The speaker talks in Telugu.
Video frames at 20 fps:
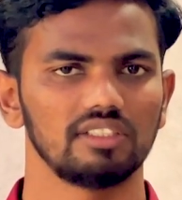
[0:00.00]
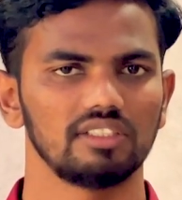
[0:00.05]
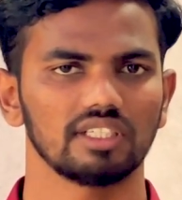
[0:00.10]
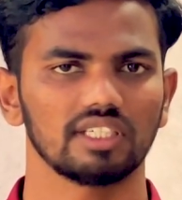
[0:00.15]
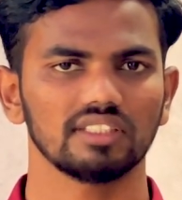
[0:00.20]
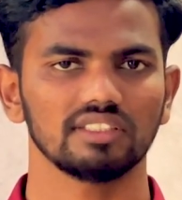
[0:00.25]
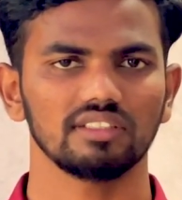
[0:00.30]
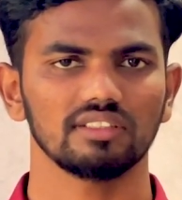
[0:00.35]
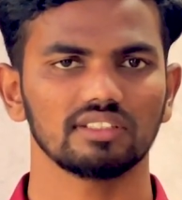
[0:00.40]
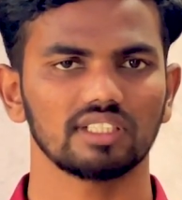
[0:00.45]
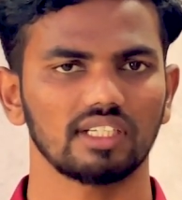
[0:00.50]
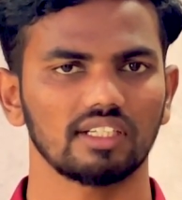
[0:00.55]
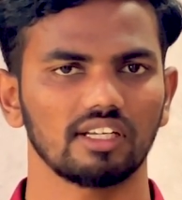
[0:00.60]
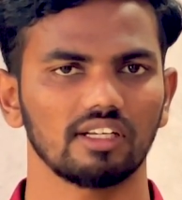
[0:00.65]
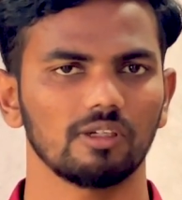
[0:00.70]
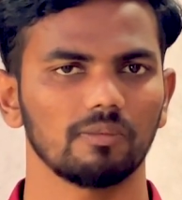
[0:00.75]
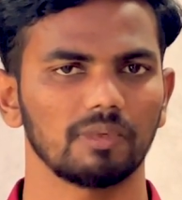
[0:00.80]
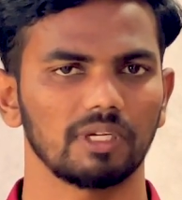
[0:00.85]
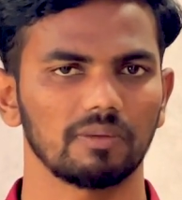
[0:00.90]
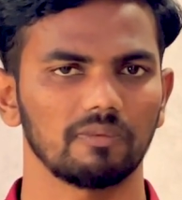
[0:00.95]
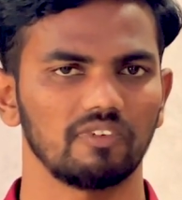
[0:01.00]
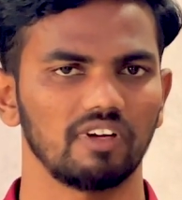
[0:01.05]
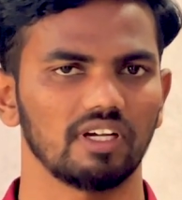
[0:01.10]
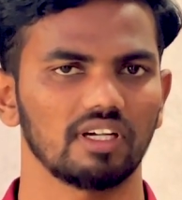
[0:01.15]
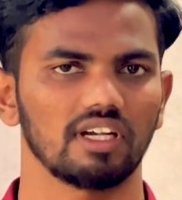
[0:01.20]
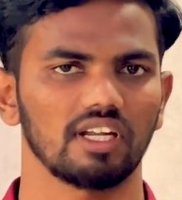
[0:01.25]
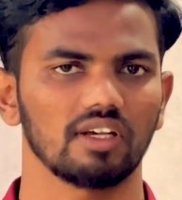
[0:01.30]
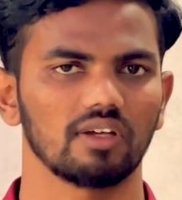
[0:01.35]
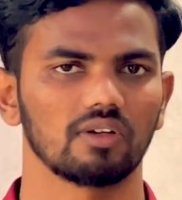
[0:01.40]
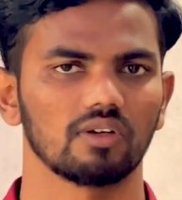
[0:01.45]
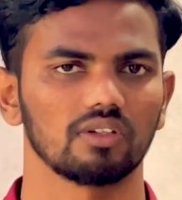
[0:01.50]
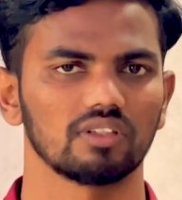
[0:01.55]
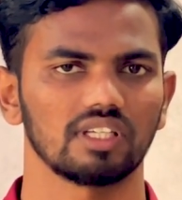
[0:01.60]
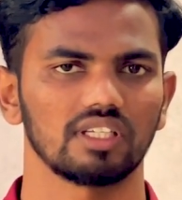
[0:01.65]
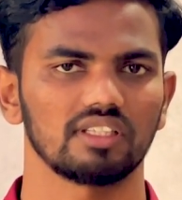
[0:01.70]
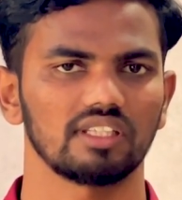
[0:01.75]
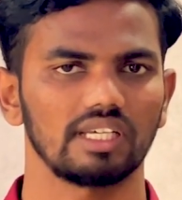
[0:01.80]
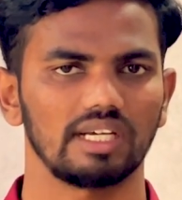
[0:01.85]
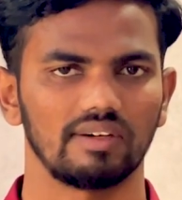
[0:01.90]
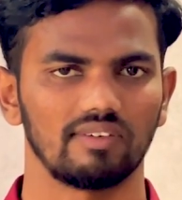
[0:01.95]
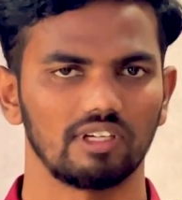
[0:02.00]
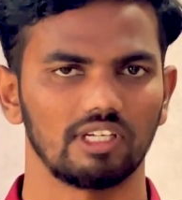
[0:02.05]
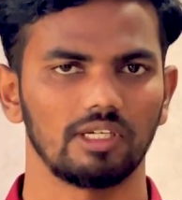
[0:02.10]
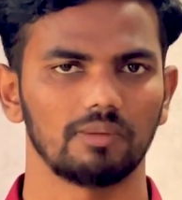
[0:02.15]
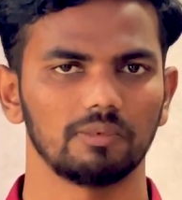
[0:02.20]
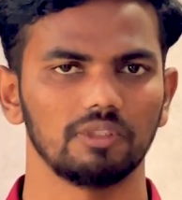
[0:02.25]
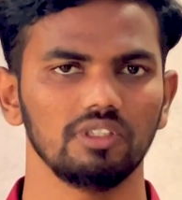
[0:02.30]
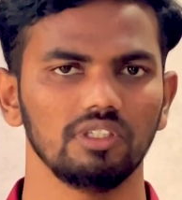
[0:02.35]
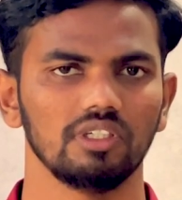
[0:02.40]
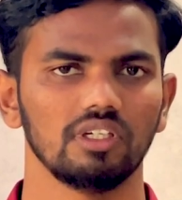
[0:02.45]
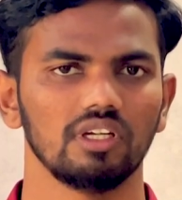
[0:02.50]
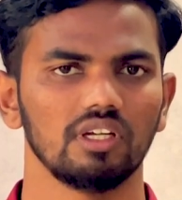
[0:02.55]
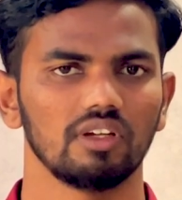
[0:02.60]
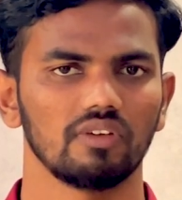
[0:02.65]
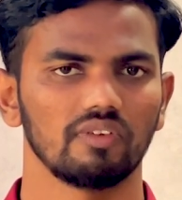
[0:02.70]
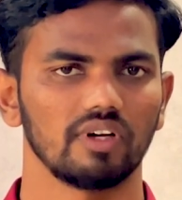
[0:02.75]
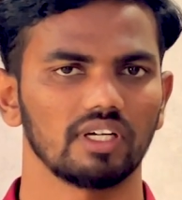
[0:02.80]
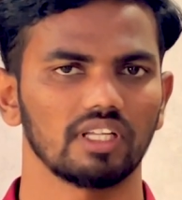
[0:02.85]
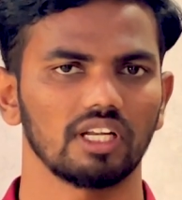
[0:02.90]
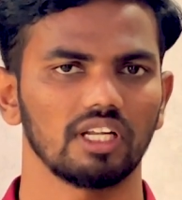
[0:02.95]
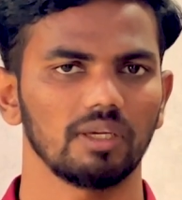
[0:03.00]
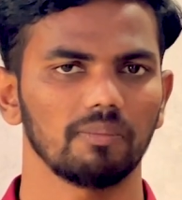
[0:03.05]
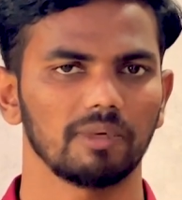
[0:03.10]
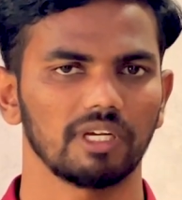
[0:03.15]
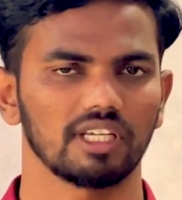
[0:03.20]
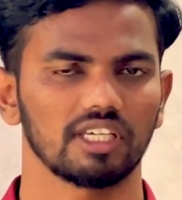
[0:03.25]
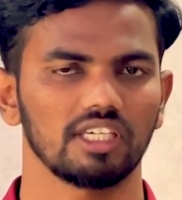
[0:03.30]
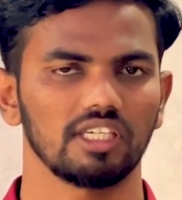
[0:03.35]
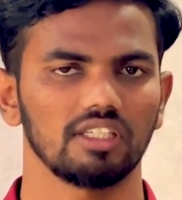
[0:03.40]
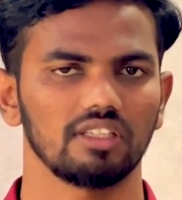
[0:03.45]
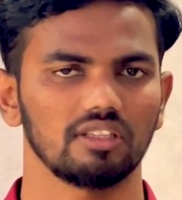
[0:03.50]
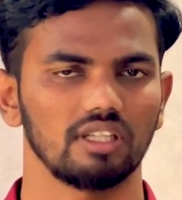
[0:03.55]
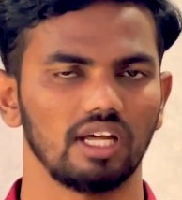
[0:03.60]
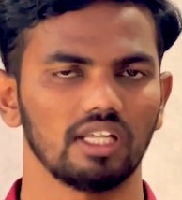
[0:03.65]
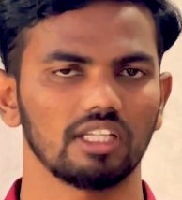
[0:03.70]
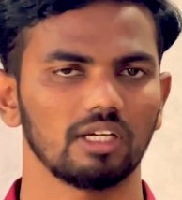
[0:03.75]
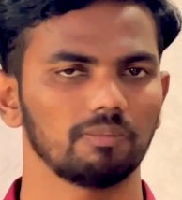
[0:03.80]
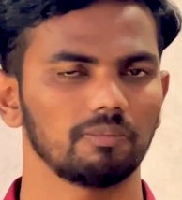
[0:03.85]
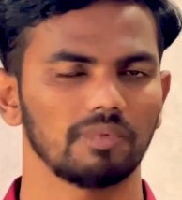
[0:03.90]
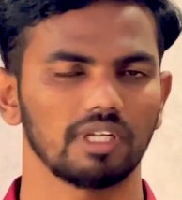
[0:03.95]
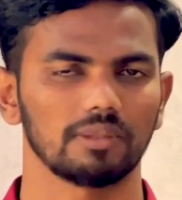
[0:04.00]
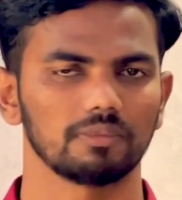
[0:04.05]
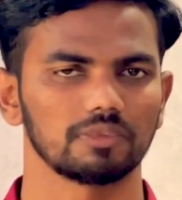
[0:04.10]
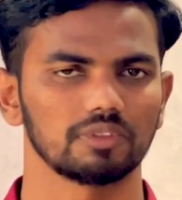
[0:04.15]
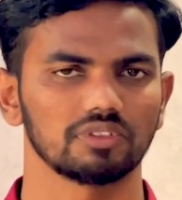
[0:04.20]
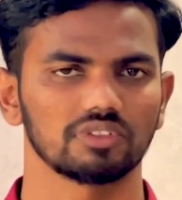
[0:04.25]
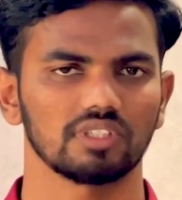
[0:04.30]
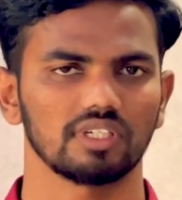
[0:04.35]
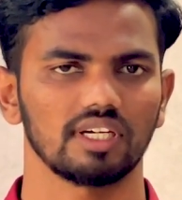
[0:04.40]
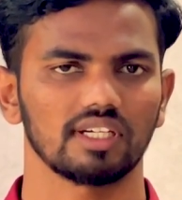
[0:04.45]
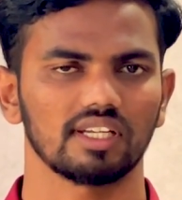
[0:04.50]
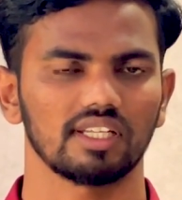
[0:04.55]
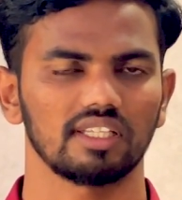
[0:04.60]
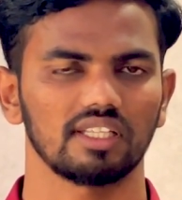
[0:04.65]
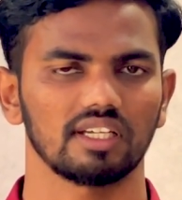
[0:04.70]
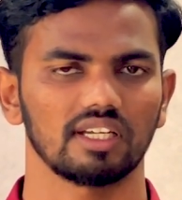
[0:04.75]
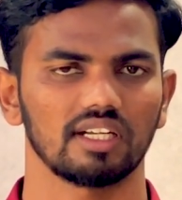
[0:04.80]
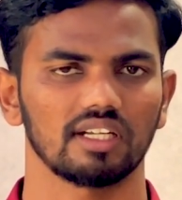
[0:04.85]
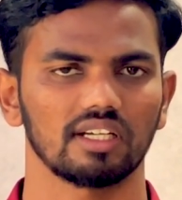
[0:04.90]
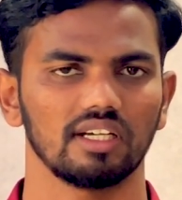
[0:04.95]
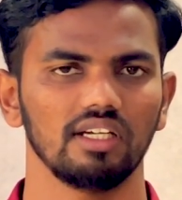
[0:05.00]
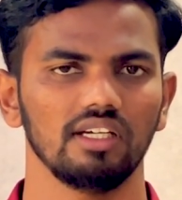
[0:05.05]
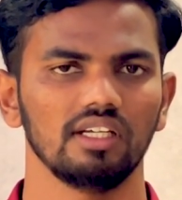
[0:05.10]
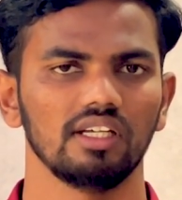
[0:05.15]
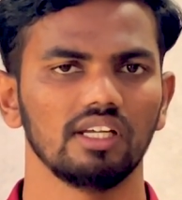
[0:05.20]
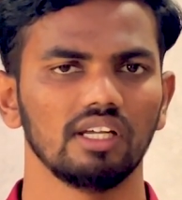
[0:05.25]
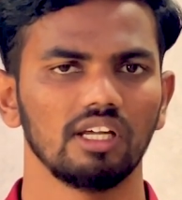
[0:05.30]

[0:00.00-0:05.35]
ఎడ్యుకేషన్ ఛానల్లో మనం వెంటనే గ్రోత్ అయితే అవ్వలేము వెంటనే మనకి దాదాపు మనం చూసుకున్నట్లయితే కనుక